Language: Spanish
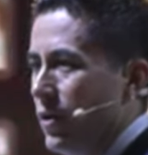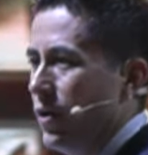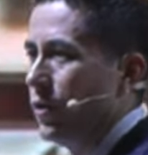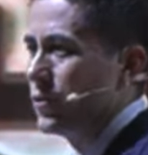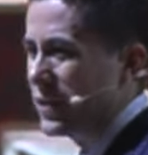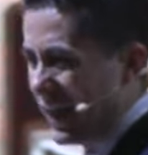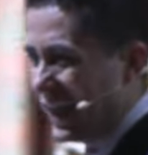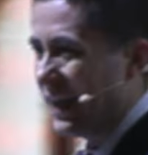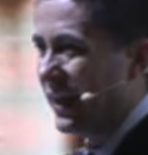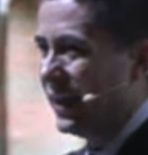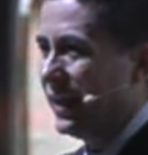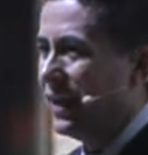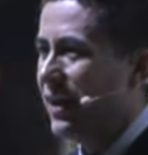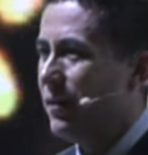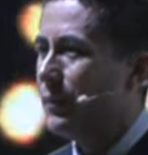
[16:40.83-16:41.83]
O sea,
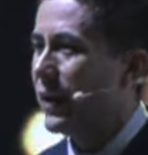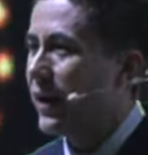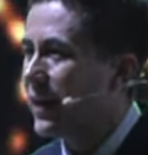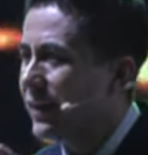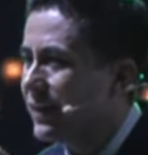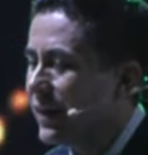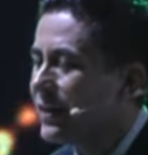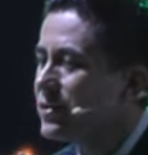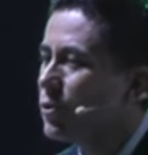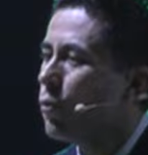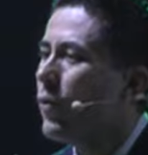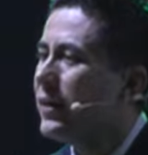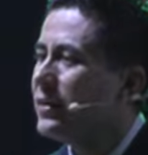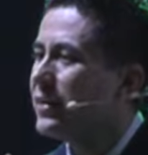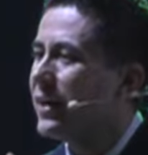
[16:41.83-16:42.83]
para que te des
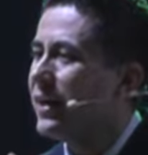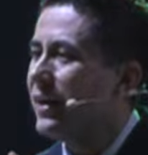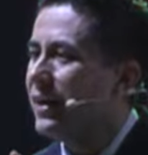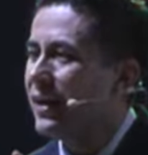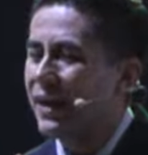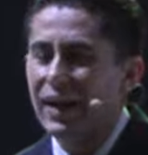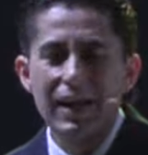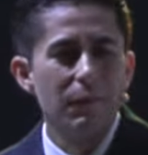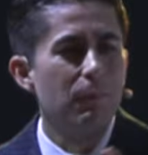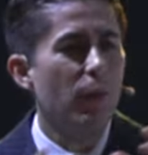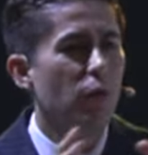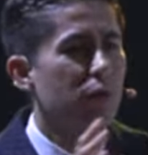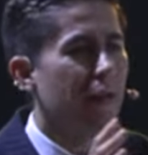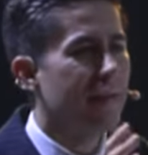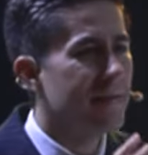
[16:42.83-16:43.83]
cuenta el
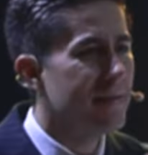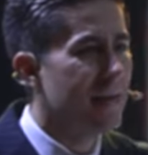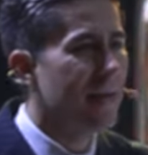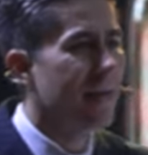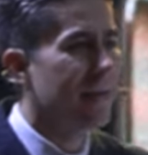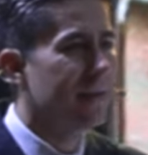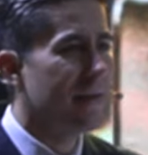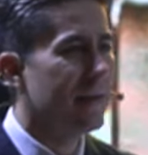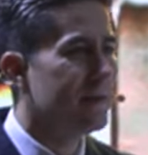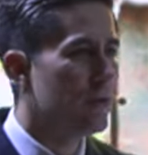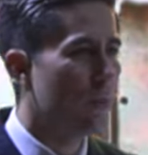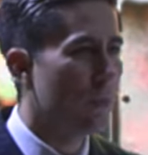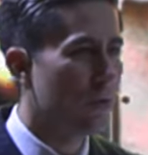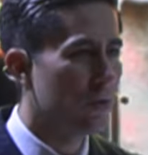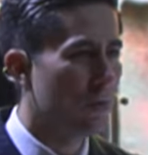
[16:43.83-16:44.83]
potencial que tiene esta
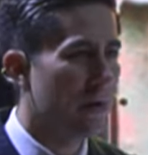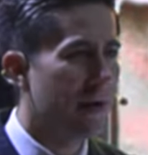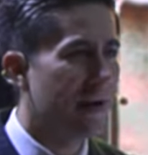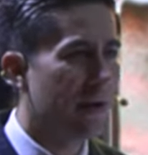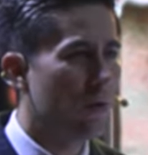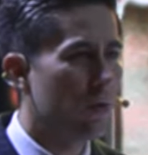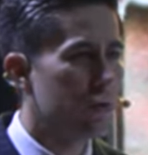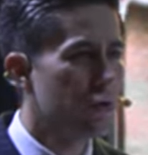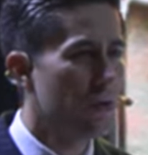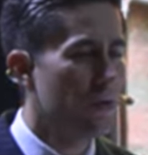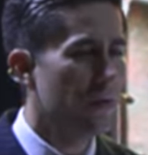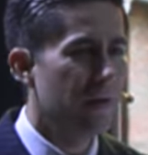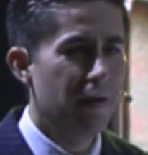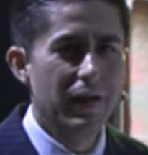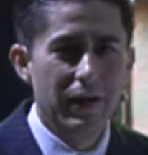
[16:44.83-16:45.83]
oportunidad de negocio
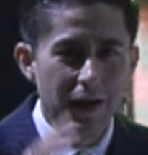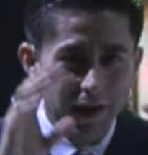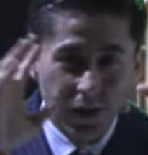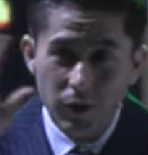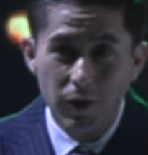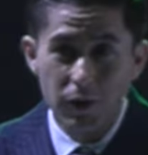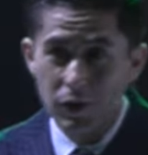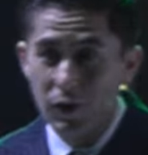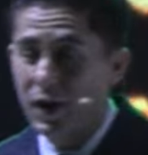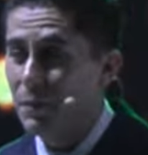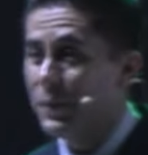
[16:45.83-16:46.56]
y no, no la